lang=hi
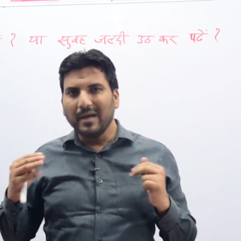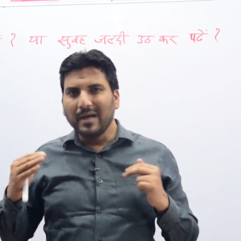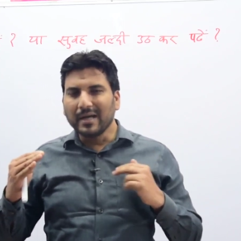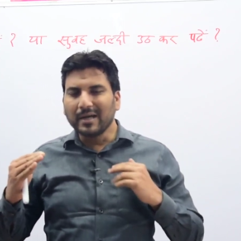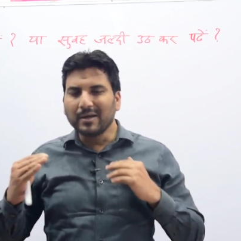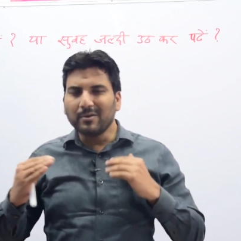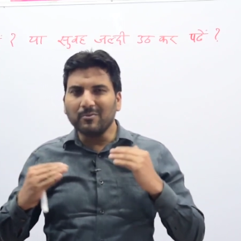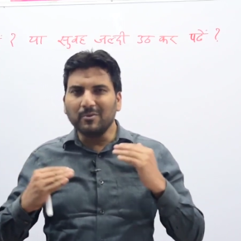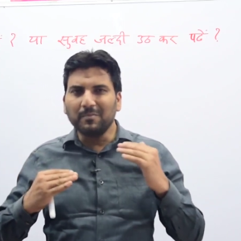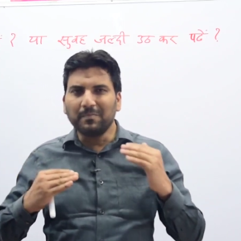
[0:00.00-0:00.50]

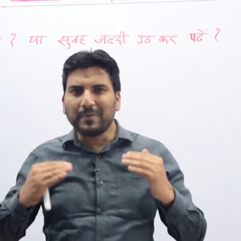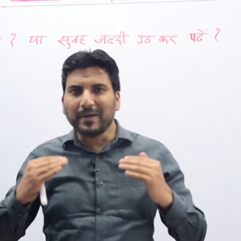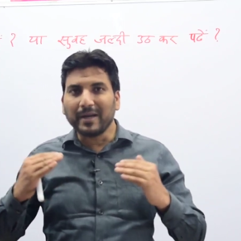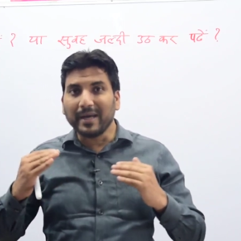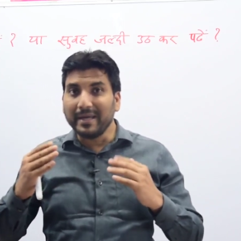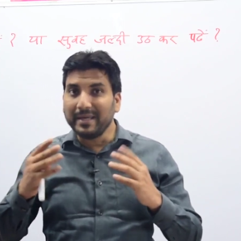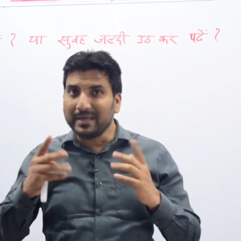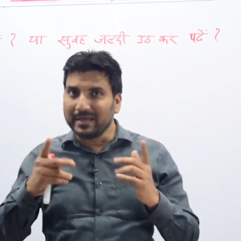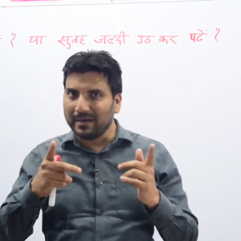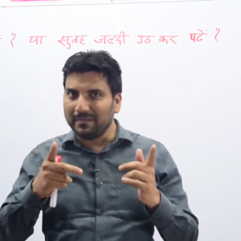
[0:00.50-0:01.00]
अगर वो
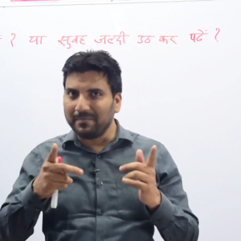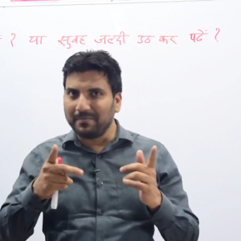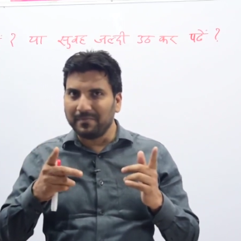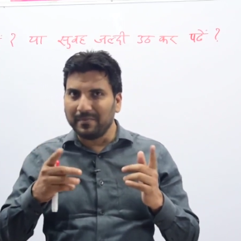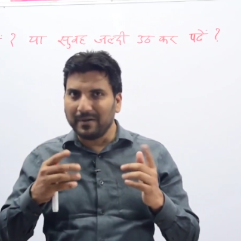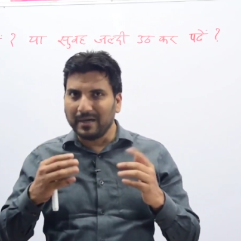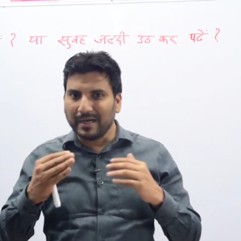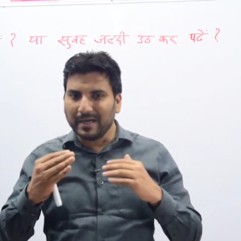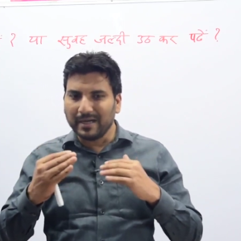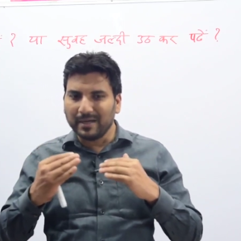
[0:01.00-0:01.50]
पढ़ाई का
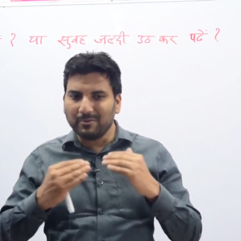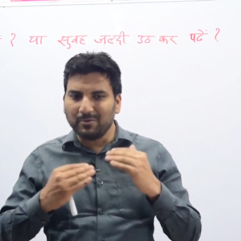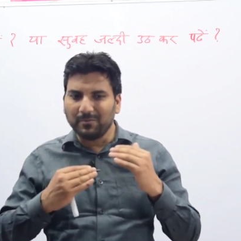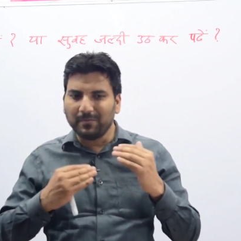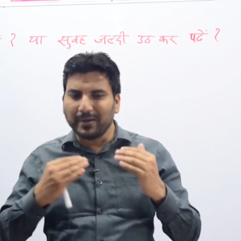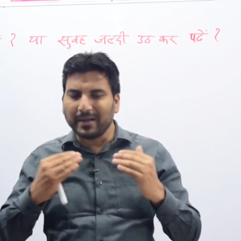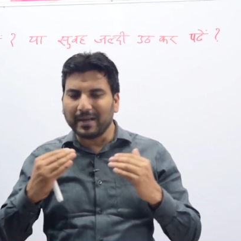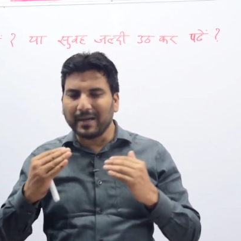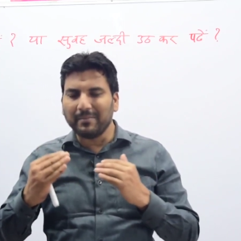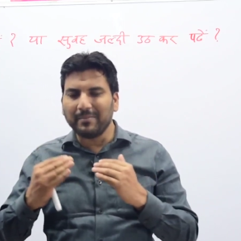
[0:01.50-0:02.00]
अगर
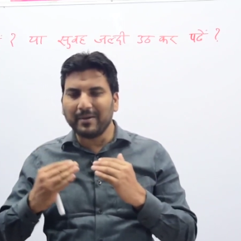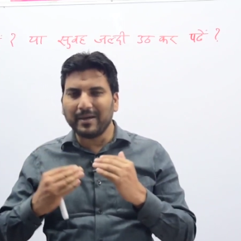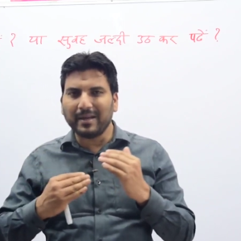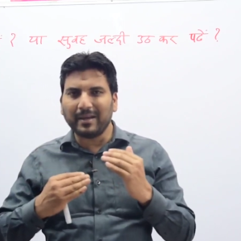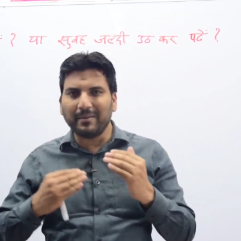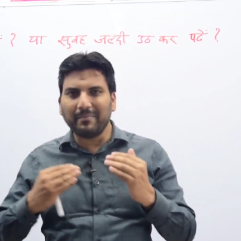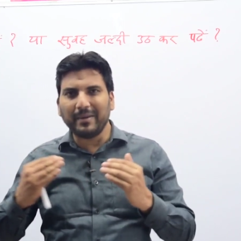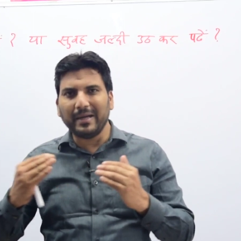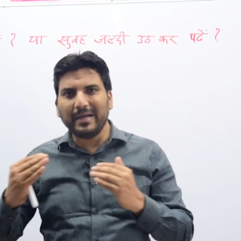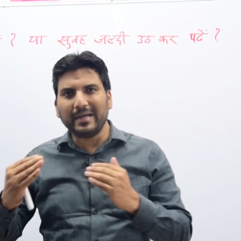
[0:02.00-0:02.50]
वो बराबर
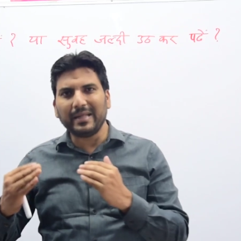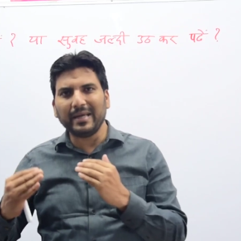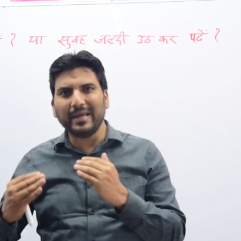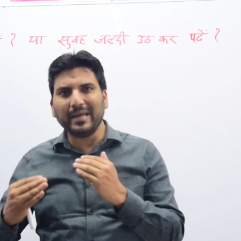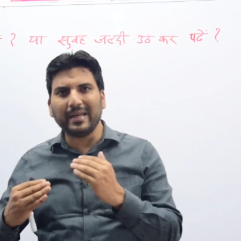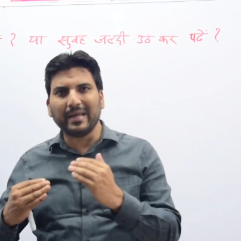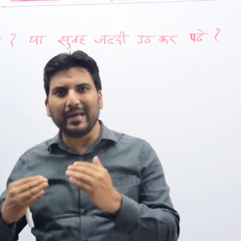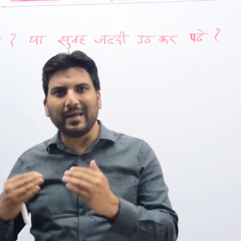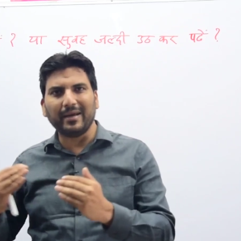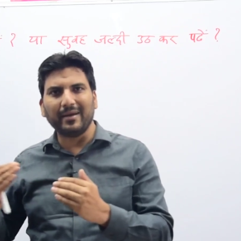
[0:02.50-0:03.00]
है
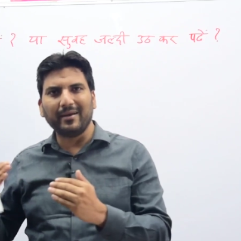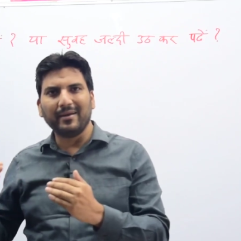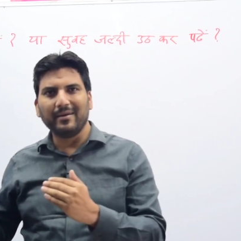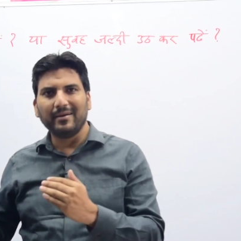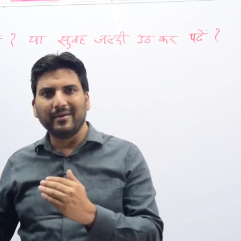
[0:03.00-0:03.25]
मेंटेन है